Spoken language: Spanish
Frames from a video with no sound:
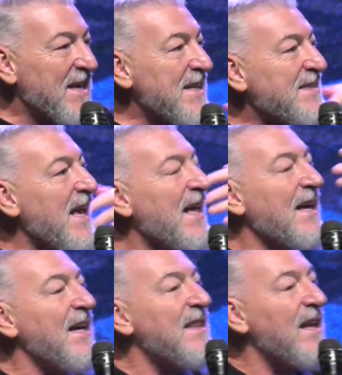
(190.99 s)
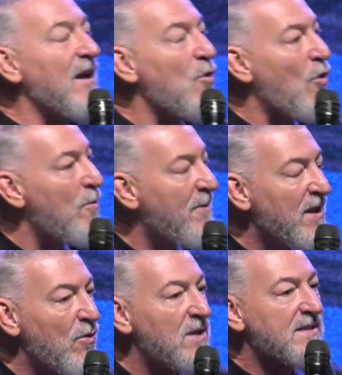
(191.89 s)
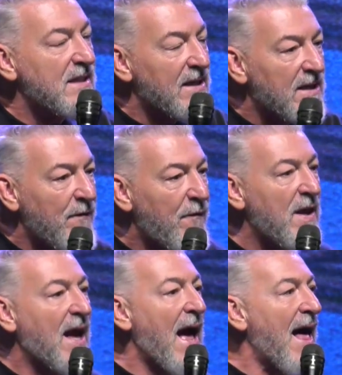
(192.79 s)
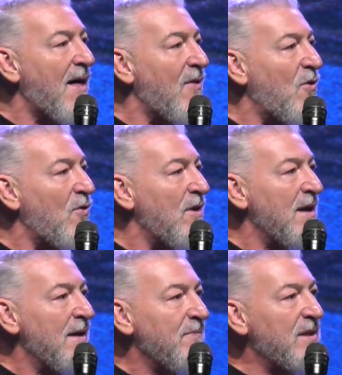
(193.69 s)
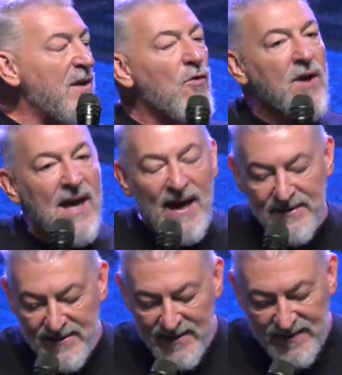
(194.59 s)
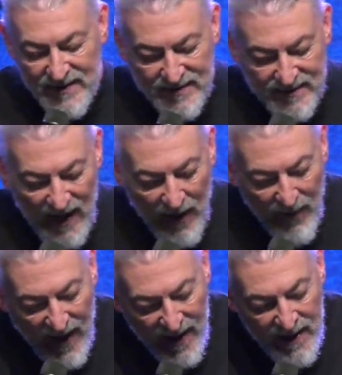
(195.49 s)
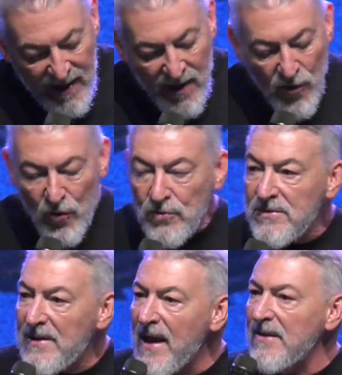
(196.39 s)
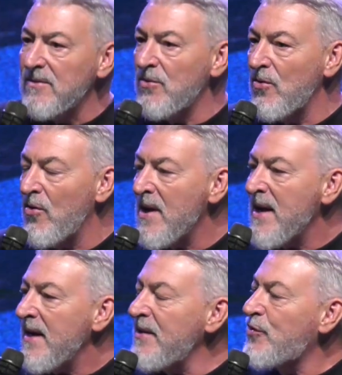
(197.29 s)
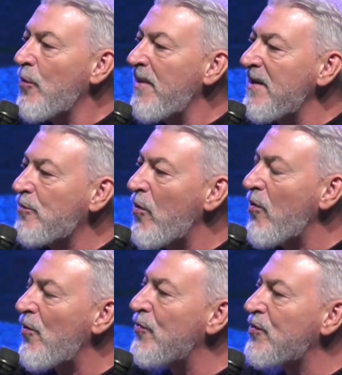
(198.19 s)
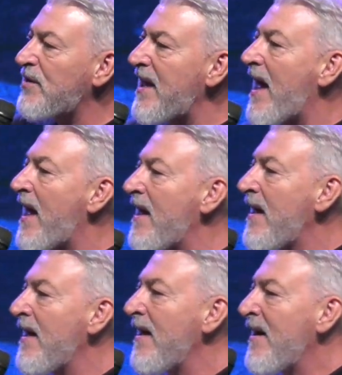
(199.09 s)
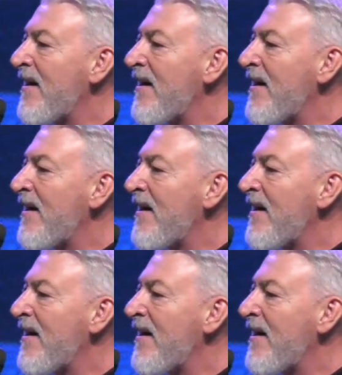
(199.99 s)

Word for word: Y quizás queda en el olvido el significado de lo que antes te estaba contando. Y sobre todo nos da